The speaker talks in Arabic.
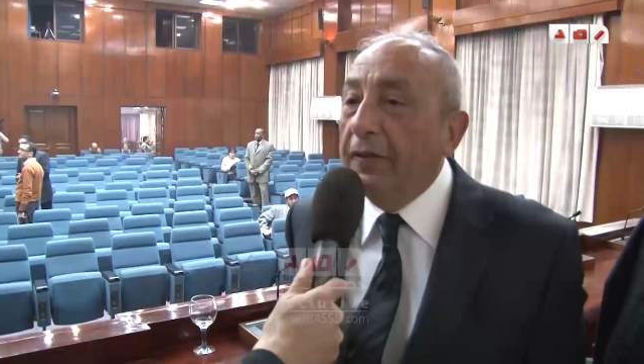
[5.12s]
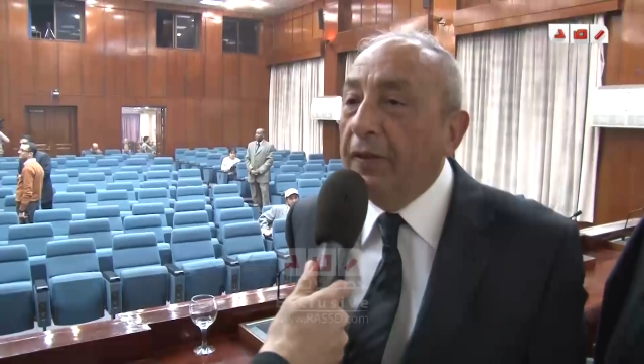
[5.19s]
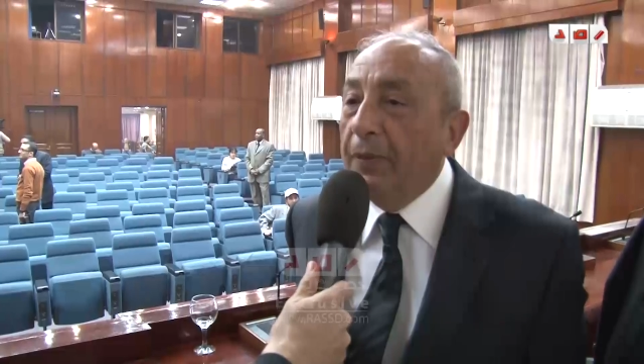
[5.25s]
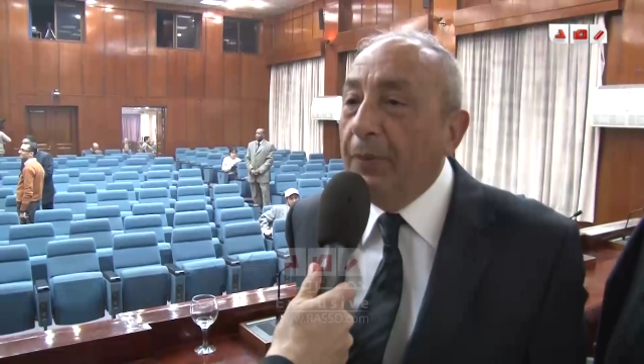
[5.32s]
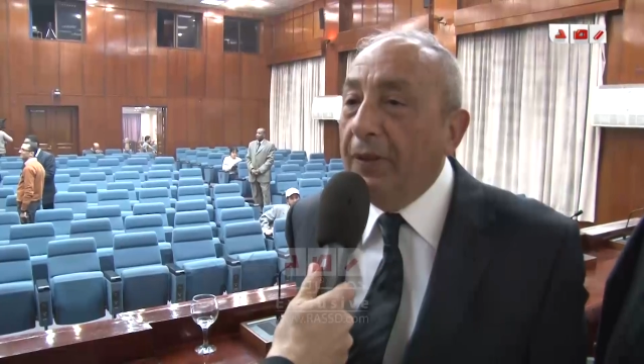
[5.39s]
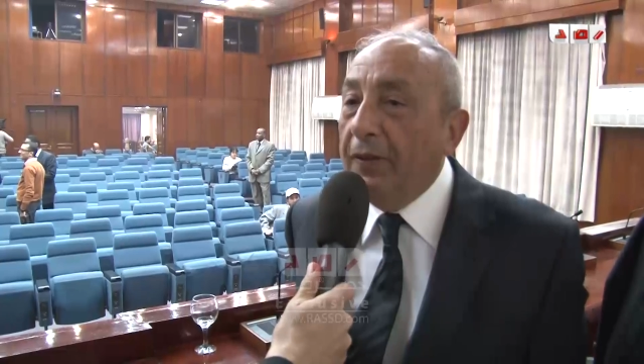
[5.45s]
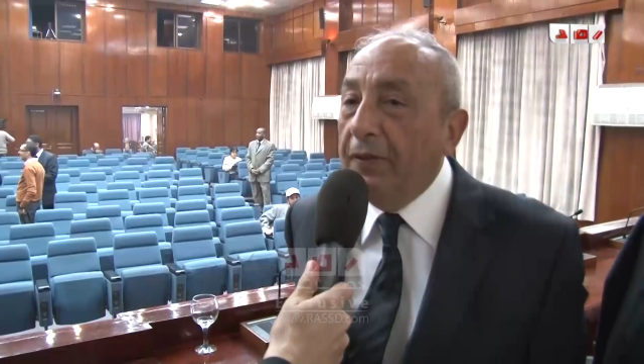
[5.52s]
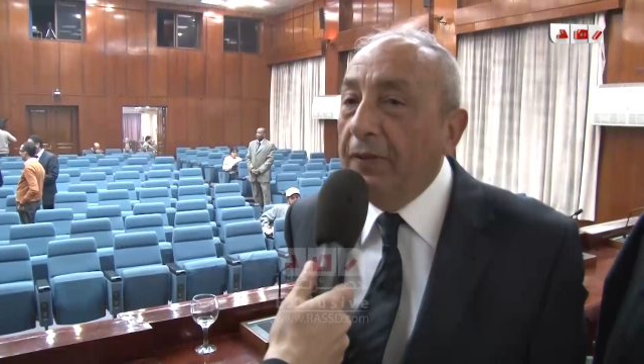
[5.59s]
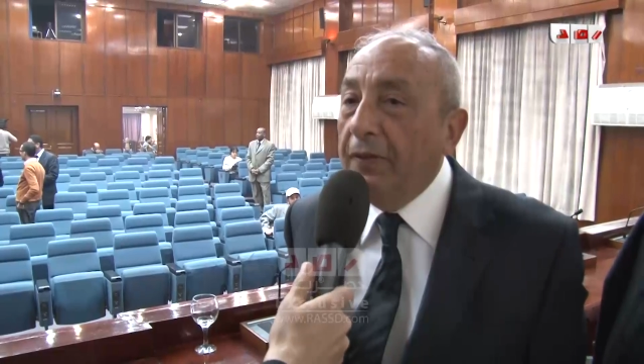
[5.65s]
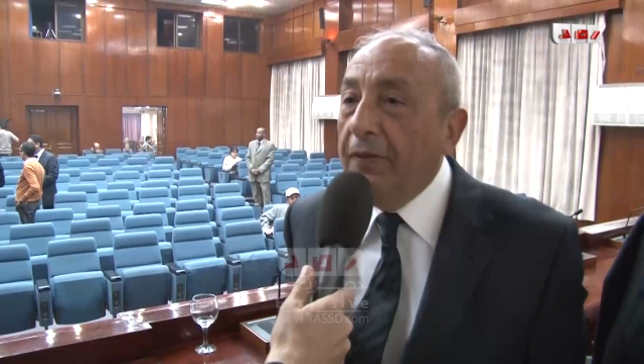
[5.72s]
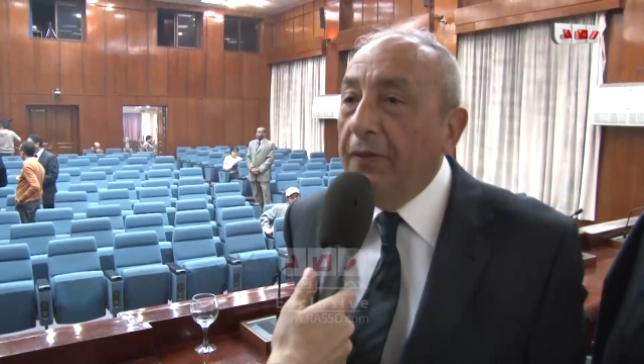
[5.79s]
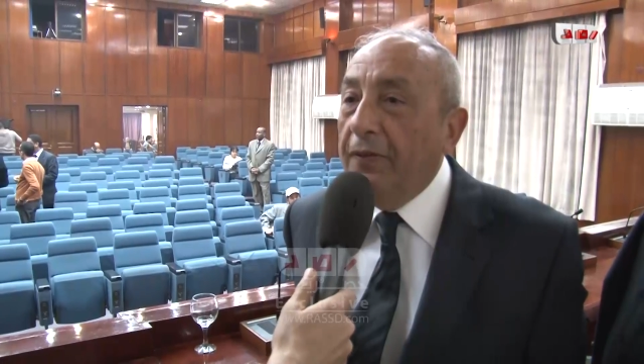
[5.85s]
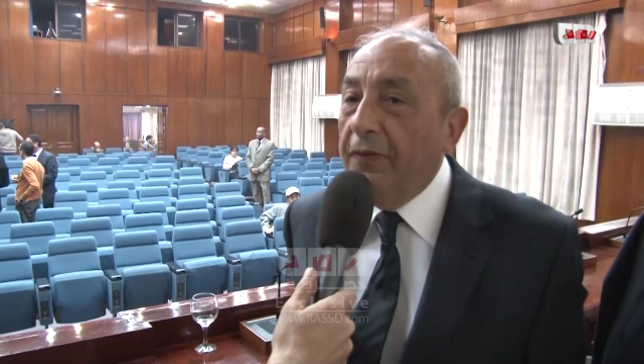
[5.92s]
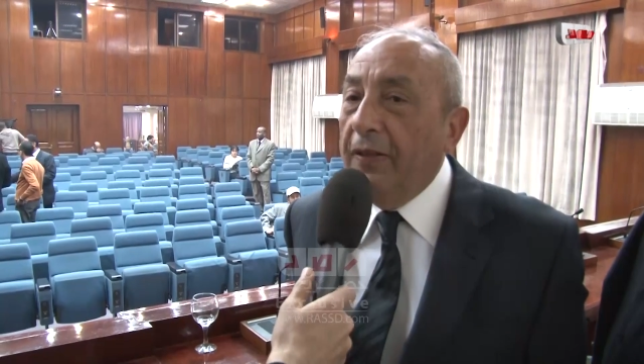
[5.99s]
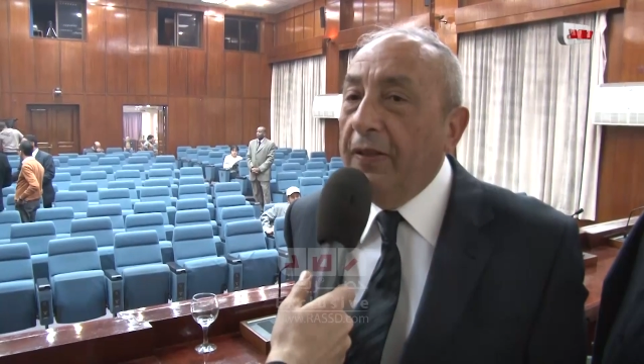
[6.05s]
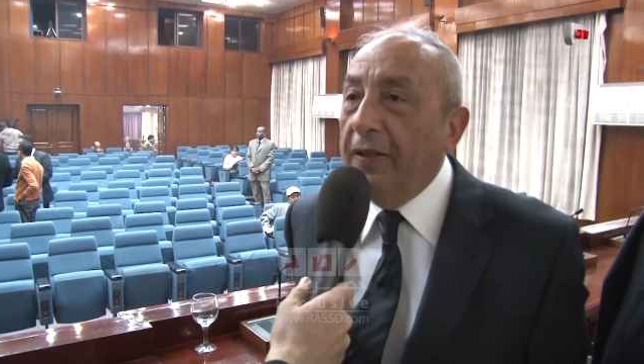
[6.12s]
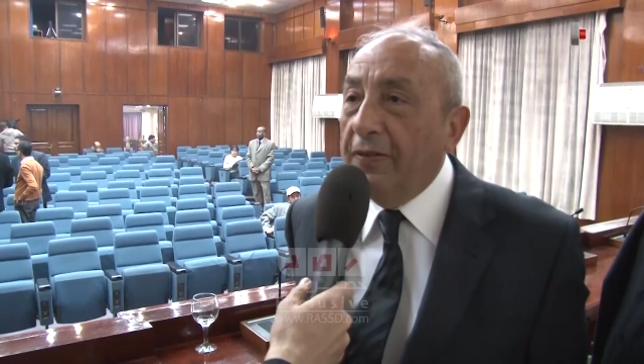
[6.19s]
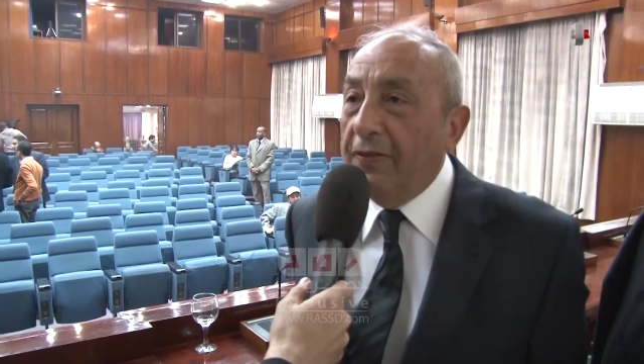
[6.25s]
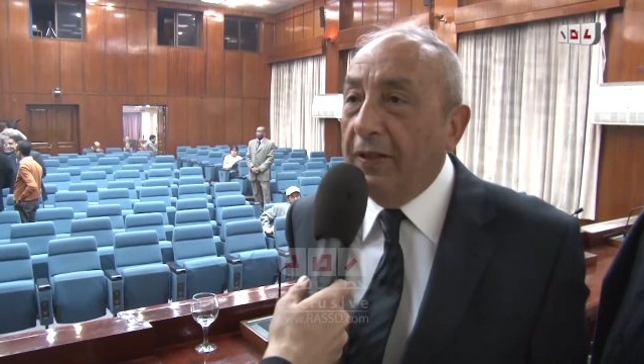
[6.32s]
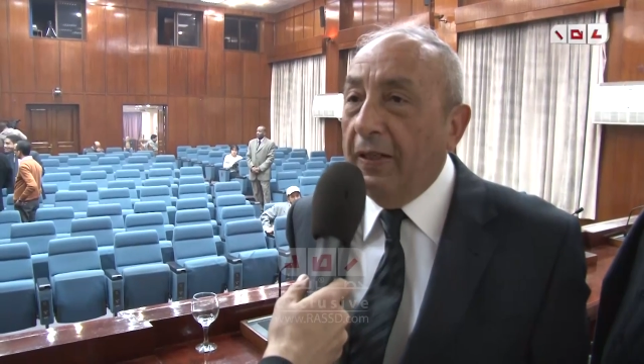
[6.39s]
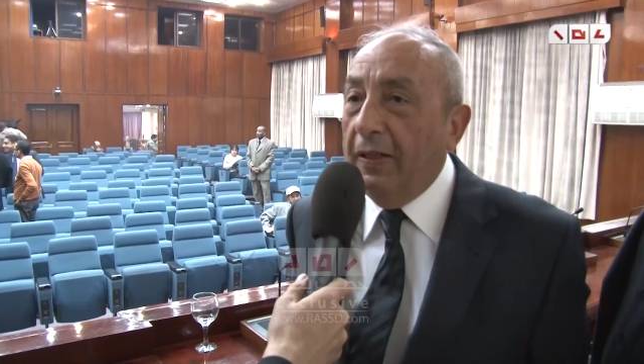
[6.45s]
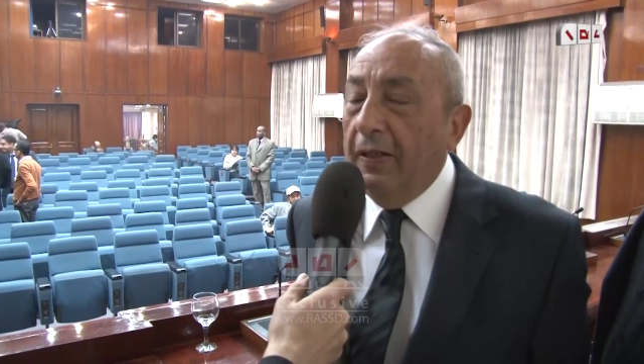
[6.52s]
طبعا
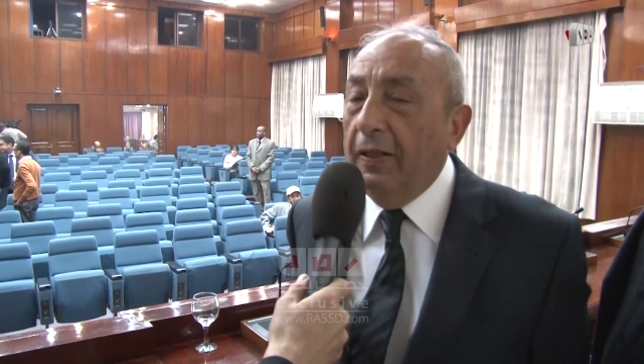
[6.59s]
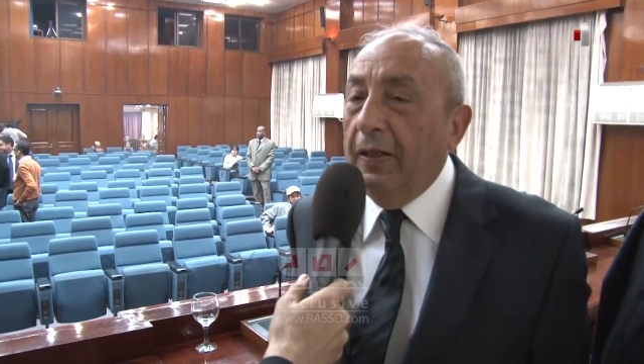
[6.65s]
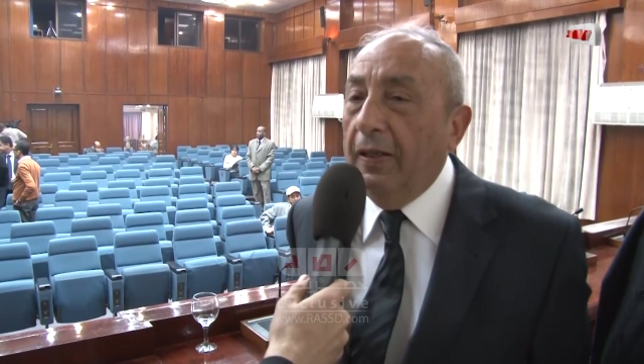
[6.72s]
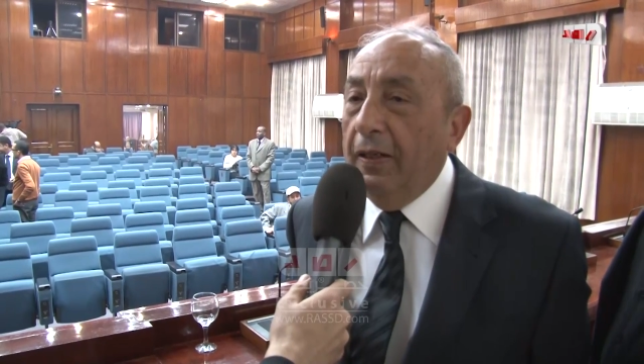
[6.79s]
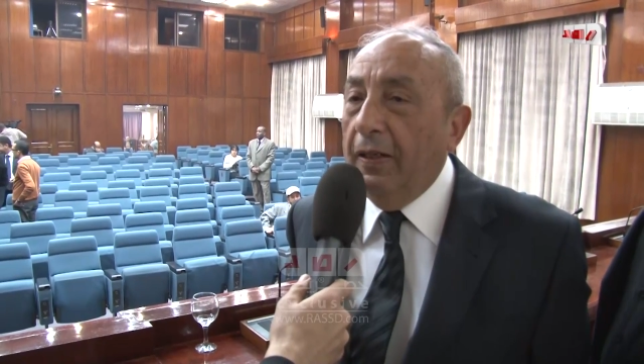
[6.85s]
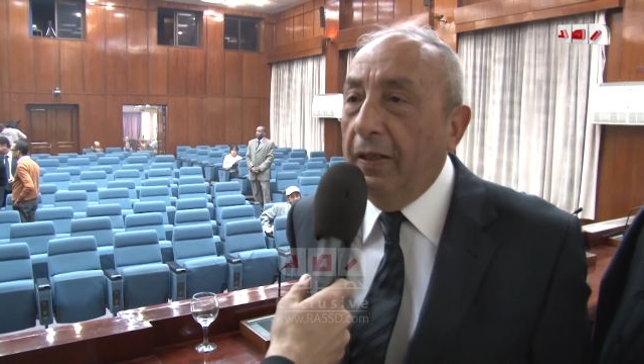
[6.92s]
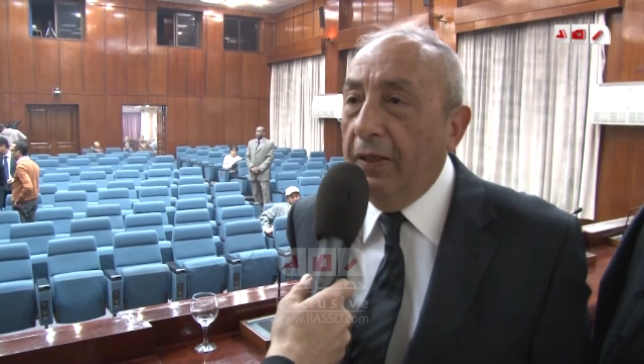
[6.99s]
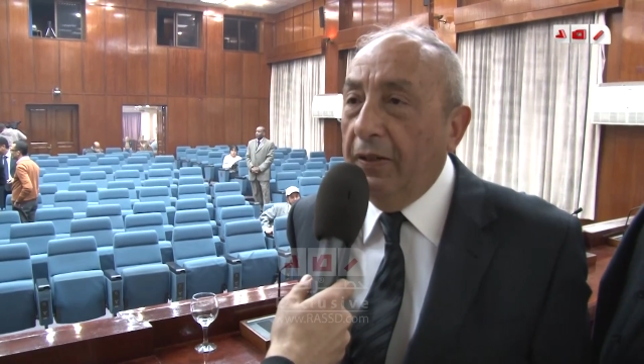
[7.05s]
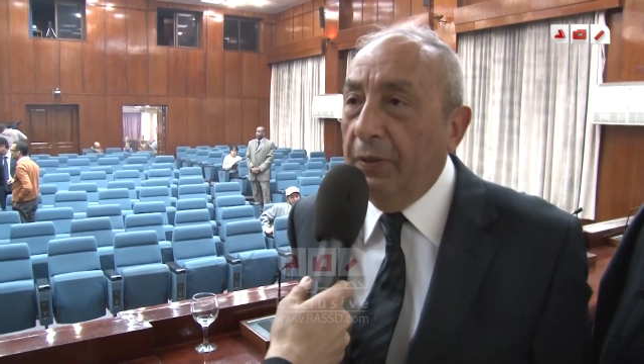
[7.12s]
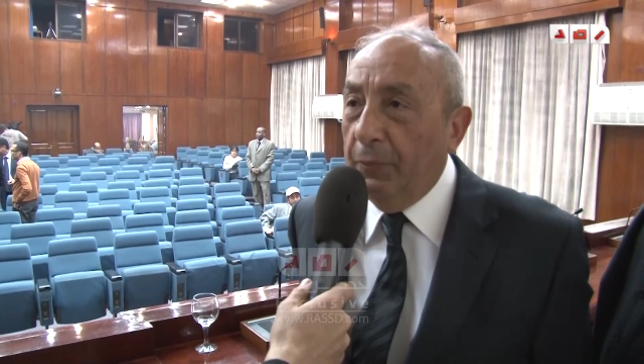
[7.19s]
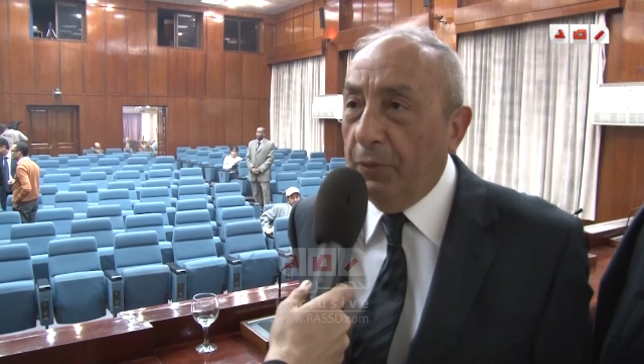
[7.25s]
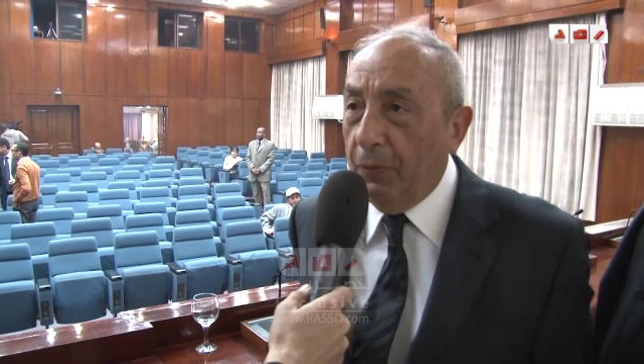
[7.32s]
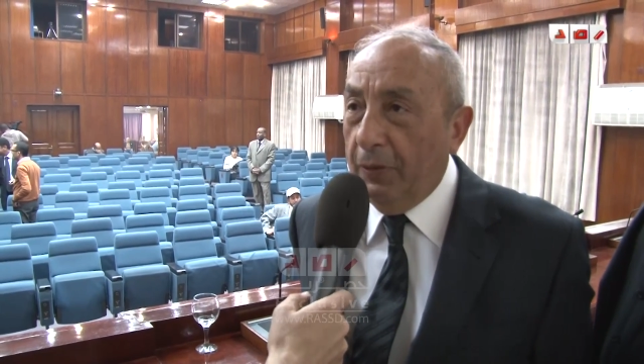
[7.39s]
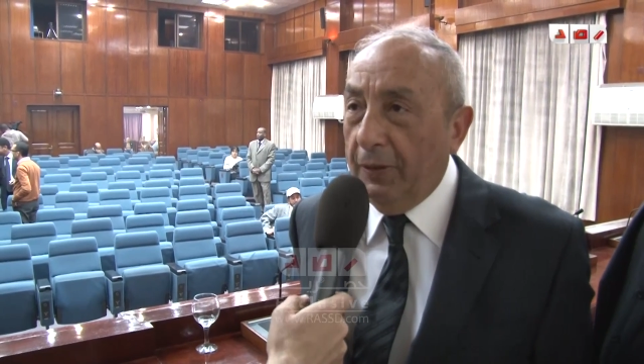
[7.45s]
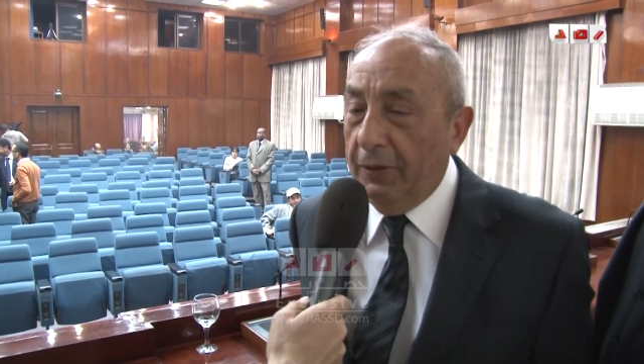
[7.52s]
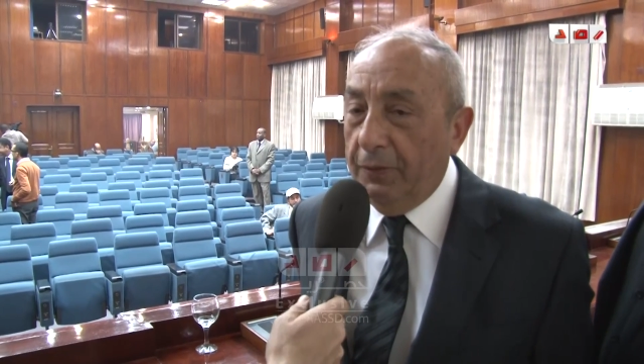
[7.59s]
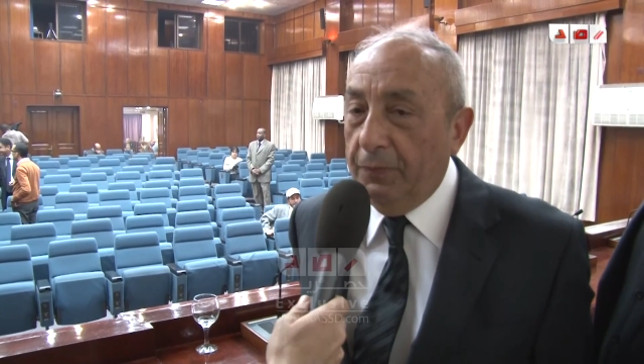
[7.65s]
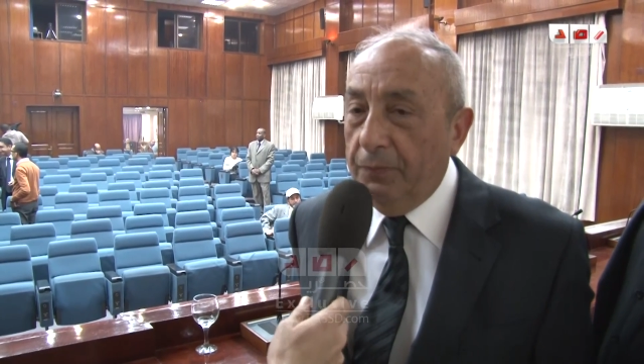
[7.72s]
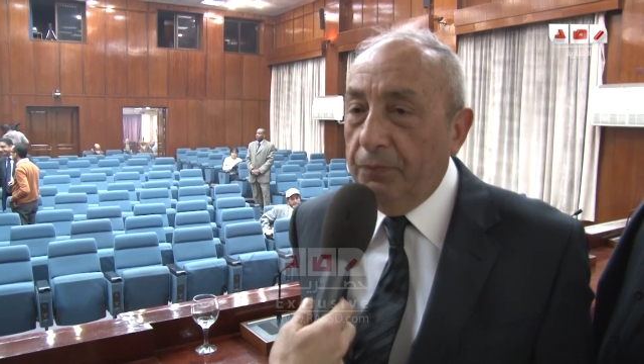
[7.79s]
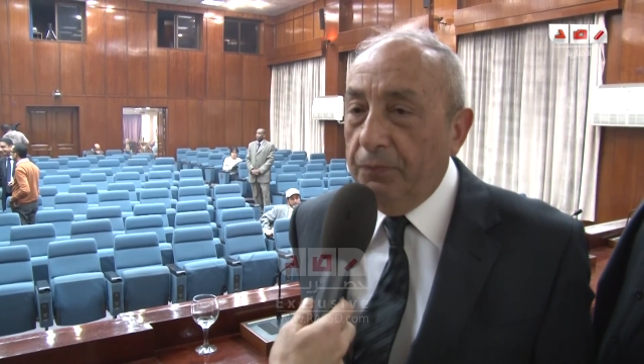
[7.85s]
سنسعى نمرة واحد